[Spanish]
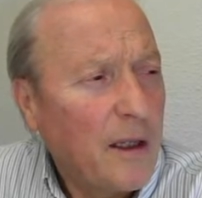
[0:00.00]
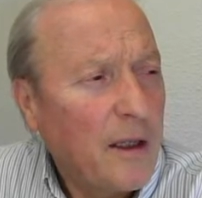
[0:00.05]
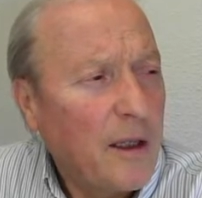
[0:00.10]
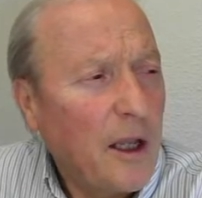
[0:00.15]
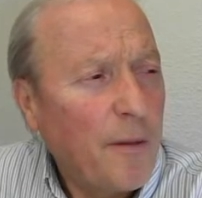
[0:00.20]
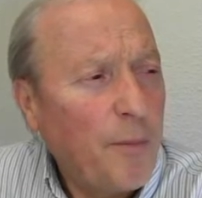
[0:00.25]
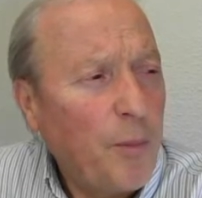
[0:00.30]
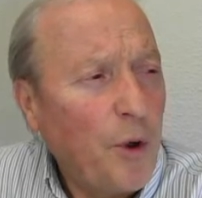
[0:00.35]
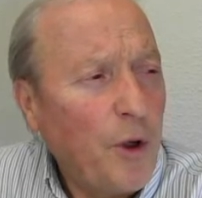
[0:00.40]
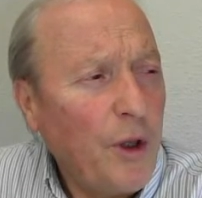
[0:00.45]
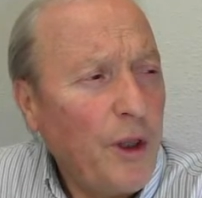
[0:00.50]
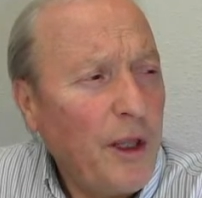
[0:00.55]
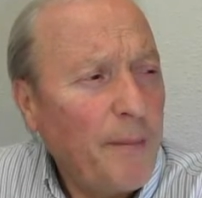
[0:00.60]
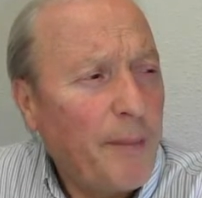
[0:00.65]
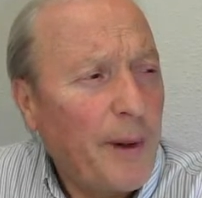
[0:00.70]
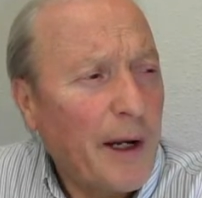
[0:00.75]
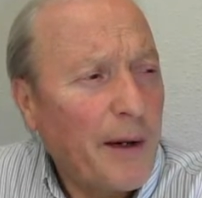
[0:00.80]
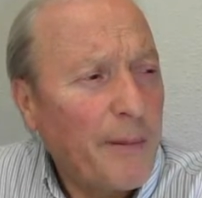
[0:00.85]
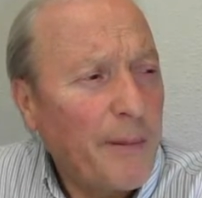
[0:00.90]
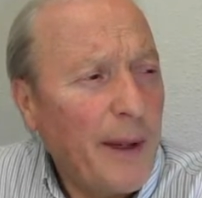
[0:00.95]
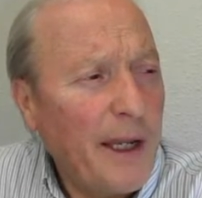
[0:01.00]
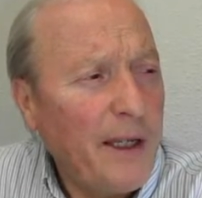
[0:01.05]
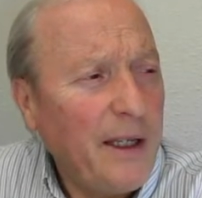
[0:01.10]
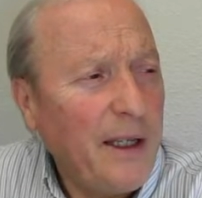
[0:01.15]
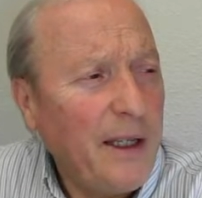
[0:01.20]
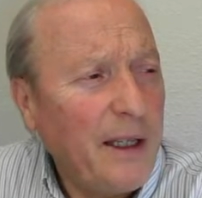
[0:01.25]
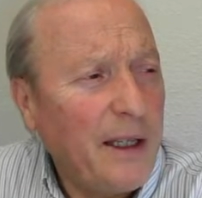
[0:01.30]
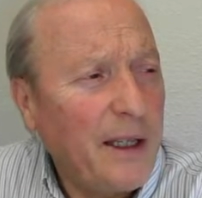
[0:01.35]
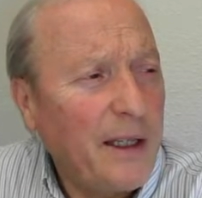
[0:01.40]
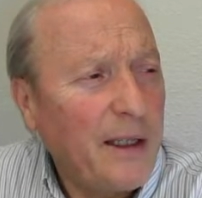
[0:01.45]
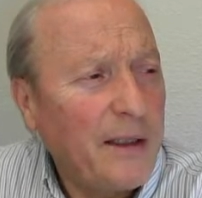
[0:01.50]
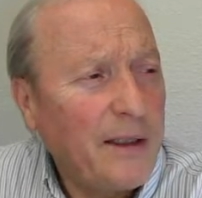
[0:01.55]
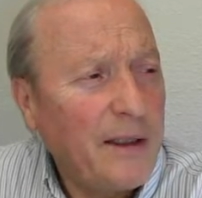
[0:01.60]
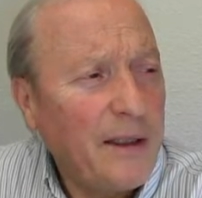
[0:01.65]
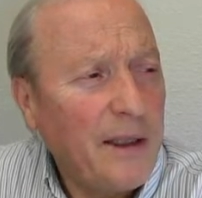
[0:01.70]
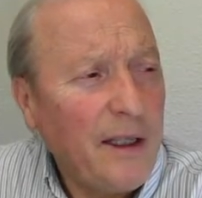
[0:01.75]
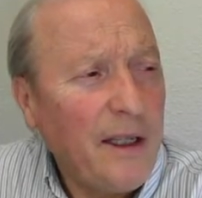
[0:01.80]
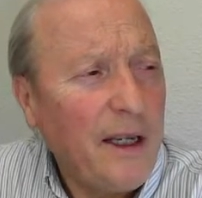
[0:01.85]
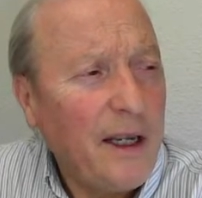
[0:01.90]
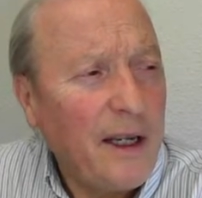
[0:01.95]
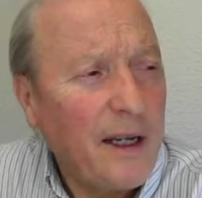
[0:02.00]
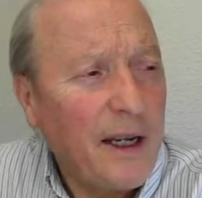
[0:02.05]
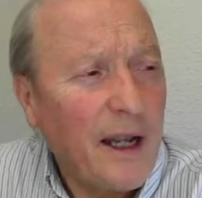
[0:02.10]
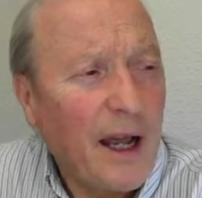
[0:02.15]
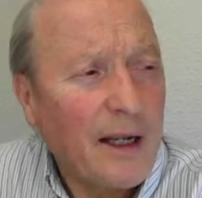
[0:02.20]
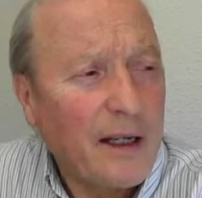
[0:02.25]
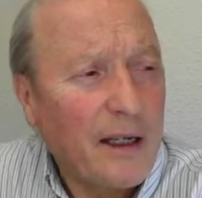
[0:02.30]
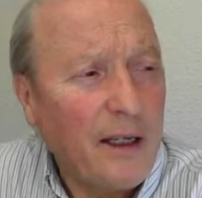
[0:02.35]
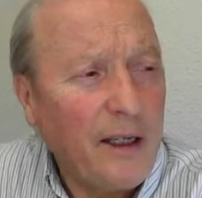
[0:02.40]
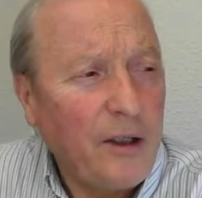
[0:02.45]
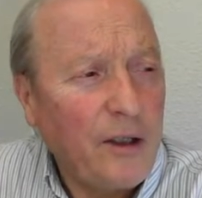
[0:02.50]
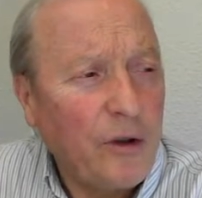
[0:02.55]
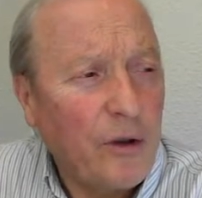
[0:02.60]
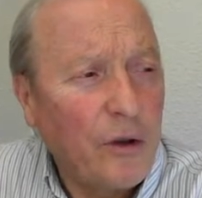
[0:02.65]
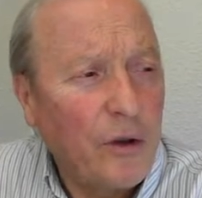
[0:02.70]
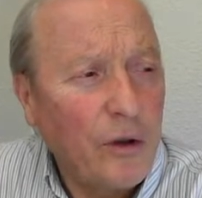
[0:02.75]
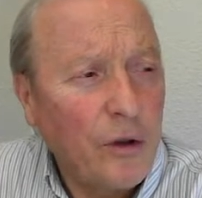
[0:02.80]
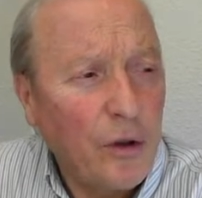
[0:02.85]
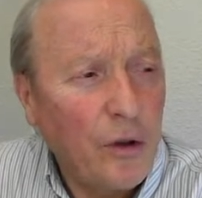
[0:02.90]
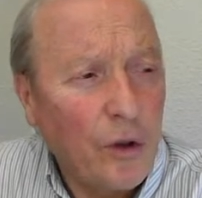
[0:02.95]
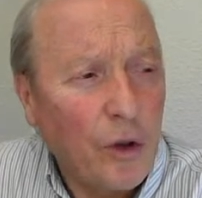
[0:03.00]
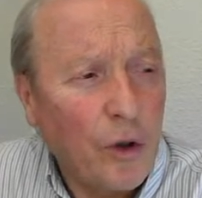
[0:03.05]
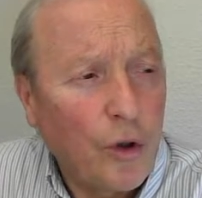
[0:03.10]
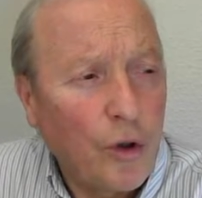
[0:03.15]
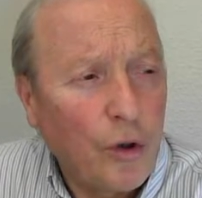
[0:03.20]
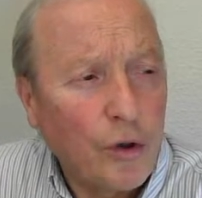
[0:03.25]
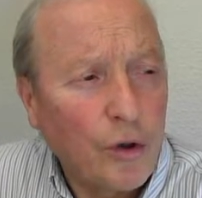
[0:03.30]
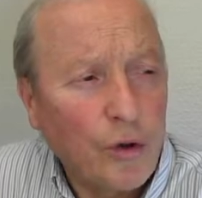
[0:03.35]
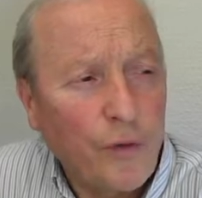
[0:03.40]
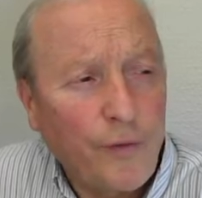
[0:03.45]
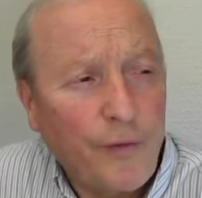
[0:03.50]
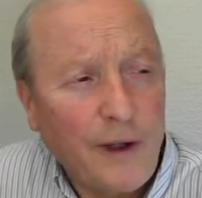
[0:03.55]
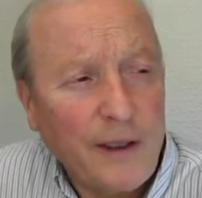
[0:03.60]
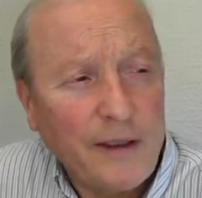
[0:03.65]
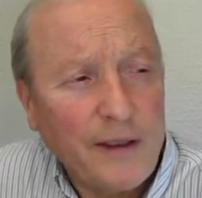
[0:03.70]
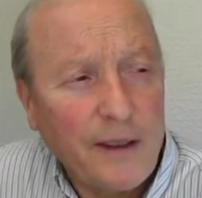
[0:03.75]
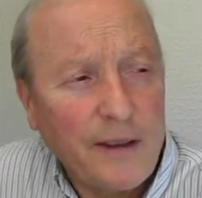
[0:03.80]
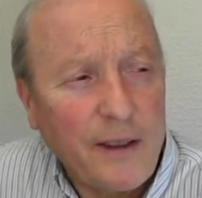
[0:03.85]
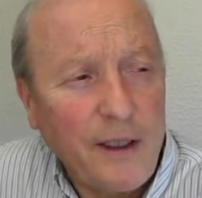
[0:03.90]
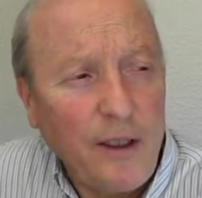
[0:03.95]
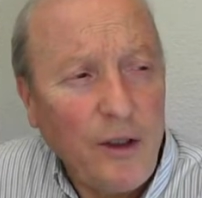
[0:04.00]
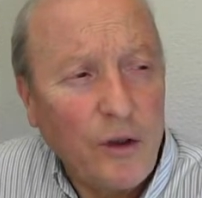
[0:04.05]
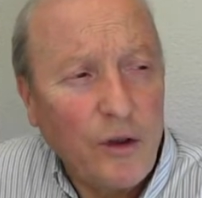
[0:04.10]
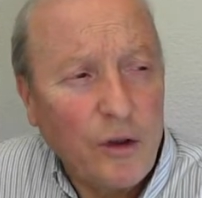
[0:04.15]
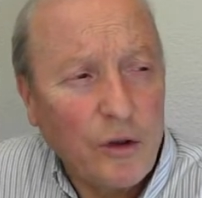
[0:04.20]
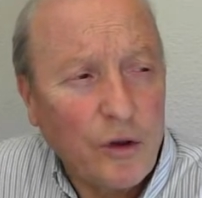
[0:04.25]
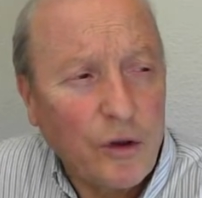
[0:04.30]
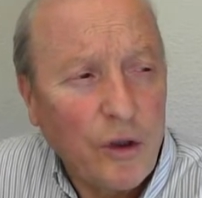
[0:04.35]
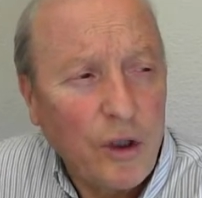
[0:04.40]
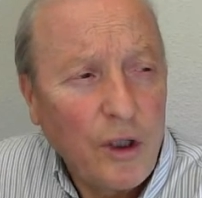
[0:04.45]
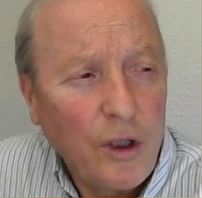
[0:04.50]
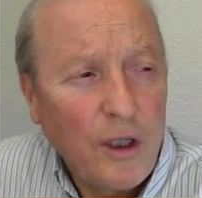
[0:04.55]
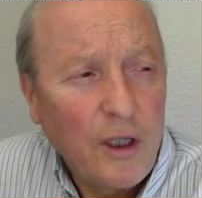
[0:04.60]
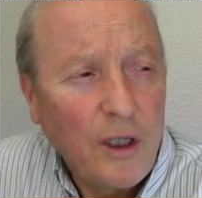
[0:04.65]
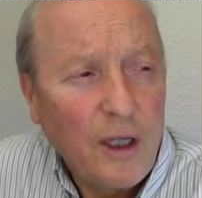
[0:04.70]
Después de Parménides y Heráclito, los dos fallecidos